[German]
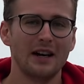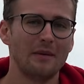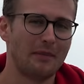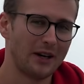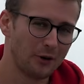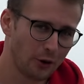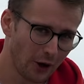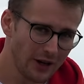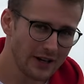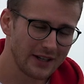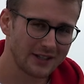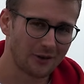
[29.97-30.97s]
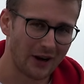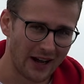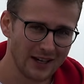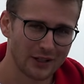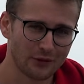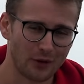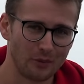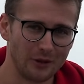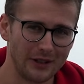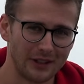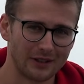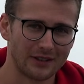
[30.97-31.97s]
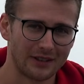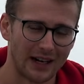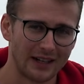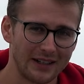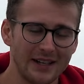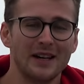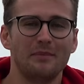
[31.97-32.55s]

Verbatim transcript: Man könnte es auch anders formulieren und sagen,